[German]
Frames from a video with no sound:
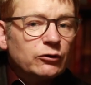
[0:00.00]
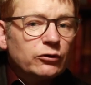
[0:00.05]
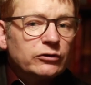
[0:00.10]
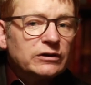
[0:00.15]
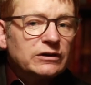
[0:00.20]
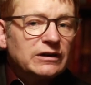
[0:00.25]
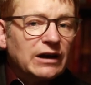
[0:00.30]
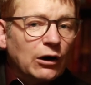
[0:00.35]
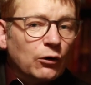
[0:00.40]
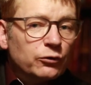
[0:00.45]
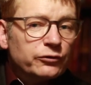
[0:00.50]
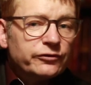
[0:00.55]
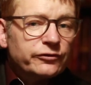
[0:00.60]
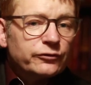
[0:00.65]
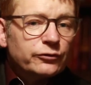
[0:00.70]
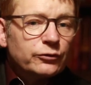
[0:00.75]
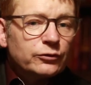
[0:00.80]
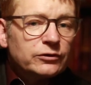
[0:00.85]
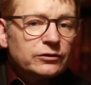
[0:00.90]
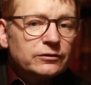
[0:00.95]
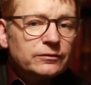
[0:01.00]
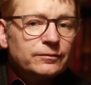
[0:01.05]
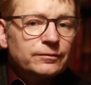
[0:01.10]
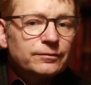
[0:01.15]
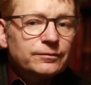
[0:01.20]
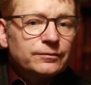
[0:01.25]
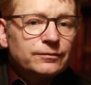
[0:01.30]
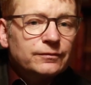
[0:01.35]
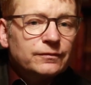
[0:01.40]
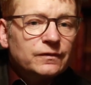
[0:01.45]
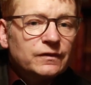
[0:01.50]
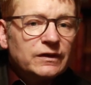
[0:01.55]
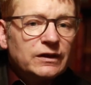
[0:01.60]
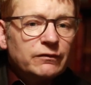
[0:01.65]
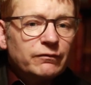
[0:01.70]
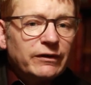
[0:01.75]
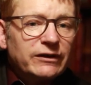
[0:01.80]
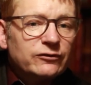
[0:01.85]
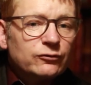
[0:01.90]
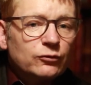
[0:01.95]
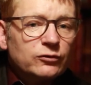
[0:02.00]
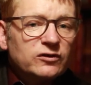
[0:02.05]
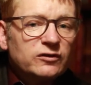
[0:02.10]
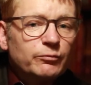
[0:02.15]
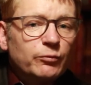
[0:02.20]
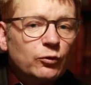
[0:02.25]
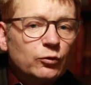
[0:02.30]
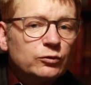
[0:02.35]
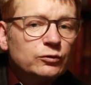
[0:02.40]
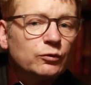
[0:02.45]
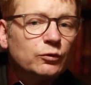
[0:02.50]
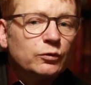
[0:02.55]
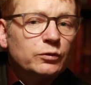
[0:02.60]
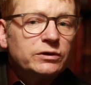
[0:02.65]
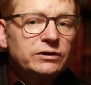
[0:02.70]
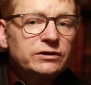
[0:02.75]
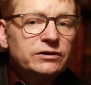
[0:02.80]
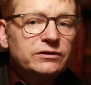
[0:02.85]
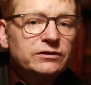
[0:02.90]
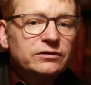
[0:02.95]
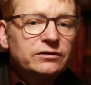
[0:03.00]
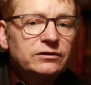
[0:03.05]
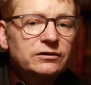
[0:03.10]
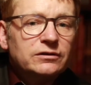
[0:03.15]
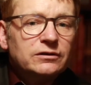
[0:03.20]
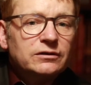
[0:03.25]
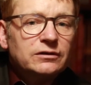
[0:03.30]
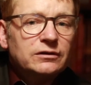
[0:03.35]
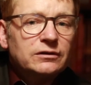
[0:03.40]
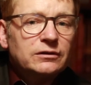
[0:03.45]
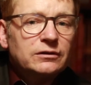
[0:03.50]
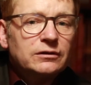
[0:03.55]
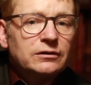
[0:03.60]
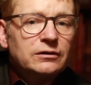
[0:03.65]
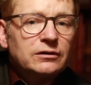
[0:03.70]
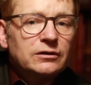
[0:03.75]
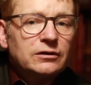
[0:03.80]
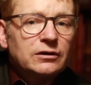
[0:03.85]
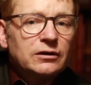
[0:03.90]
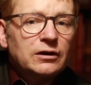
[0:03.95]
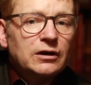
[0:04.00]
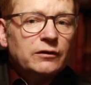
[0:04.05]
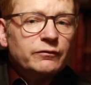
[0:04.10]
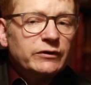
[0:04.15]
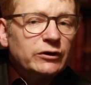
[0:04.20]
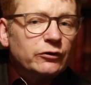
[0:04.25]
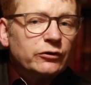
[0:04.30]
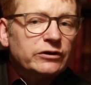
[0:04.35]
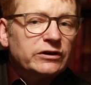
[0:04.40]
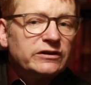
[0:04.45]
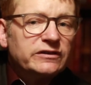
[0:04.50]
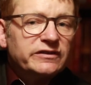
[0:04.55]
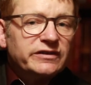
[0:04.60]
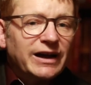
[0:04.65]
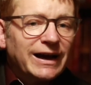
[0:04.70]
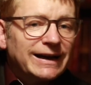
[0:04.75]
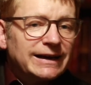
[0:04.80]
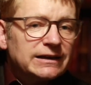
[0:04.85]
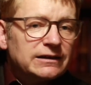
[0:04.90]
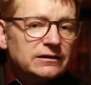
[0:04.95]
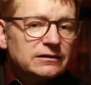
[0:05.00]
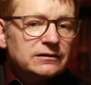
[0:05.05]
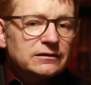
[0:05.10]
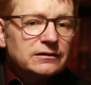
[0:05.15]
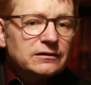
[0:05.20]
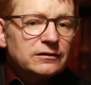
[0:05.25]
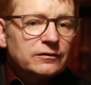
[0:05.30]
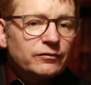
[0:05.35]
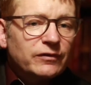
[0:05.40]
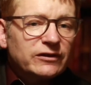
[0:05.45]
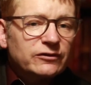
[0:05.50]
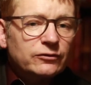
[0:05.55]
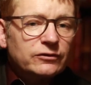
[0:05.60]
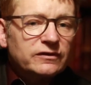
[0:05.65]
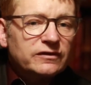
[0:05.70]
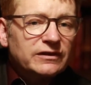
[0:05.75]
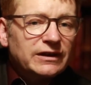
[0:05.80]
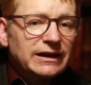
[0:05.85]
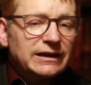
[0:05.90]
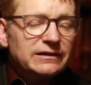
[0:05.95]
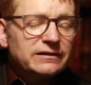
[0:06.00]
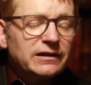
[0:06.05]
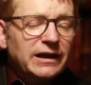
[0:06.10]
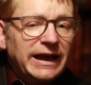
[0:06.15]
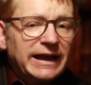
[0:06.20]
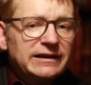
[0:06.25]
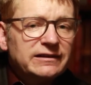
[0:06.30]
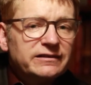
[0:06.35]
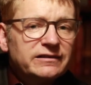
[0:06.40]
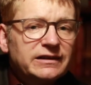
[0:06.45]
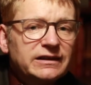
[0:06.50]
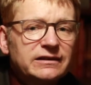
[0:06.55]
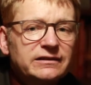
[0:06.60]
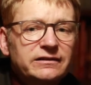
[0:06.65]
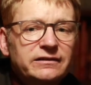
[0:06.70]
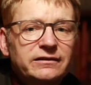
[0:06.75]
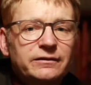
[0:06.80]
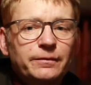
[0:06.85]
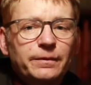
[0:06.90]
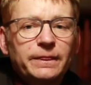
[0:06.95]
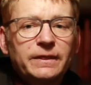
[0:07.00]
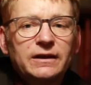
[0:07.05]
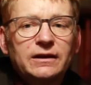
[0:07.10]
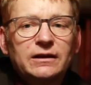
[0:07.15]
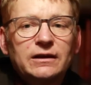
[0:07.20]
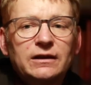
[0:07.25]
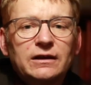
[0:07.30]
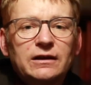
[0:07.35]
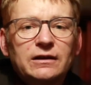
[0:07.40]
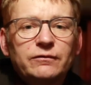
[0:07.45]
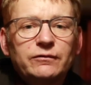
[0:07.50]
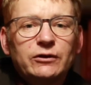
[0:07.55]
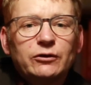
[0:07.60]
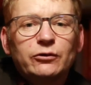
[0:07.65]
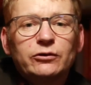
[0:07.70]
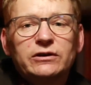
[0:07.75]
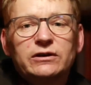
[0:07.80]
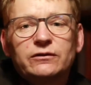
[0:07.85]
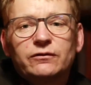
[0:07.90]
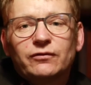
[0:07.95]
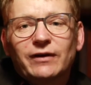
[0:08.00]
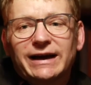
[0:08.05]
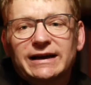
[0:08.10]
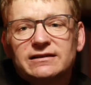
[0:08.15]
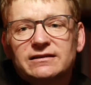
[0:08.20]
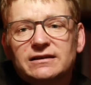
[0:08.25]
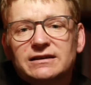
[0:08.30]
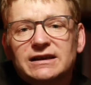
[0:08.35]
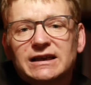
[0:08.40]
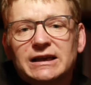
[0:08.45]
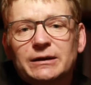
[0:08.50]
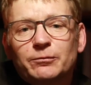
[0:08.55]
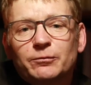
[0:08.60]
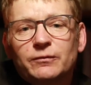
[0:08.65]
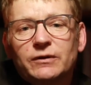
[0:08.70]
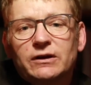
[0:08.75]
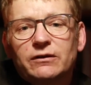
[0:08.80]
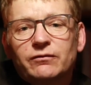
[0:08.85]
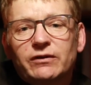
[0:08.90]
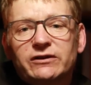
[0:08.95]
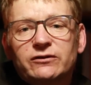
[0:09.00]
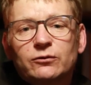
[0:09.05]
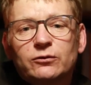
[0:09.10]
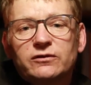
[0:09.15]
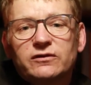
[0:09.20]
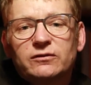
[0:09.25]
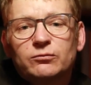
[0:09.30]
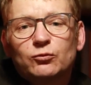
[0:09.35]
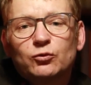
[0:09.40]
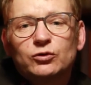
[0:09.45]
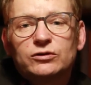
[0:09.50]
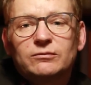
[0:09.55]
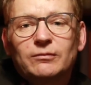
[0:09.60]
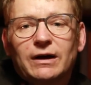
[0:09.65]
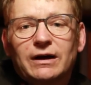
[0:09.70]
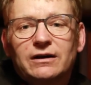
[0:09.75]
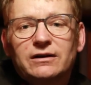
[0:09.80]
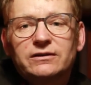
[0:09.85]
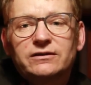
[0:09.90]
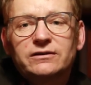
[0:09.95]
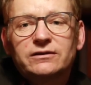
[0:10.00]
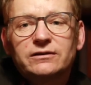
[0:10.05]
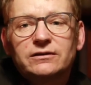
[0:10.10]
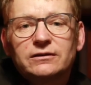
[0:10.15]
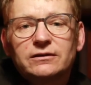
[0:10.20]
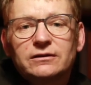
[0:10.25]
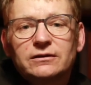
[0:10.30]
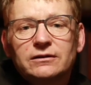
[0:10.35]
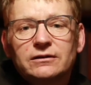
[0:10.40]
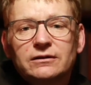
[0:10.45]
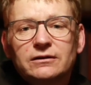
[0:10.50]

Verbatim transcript: Wir können ausdrücken, was uns beunruhigt. Wir können teilen, was uns ängstigt. Wir können weitergeben, was uns Mut macht.